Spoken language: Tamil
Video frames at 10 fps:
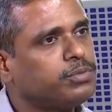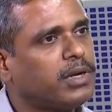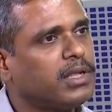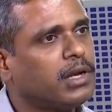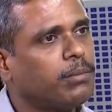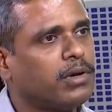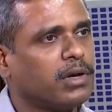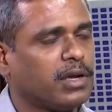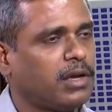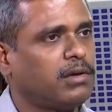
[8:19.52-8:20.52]
யூஸ் பண்ணி தான் நம்ம
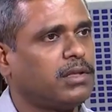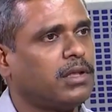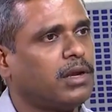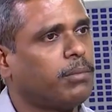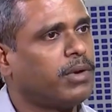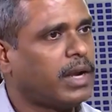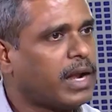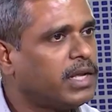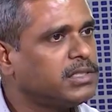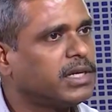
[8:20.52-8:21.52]
நம்ம
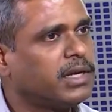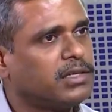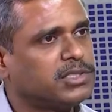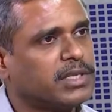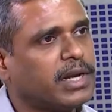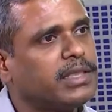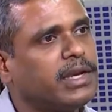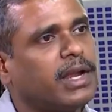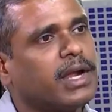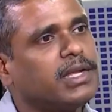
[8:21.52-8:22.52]
லேண்டிங் சைட் சந்திராயன்
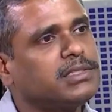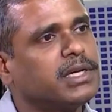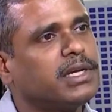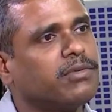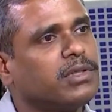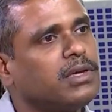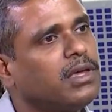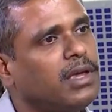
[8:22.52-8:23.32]
த்ரீ லேண்டிங் சைட்டை வந்து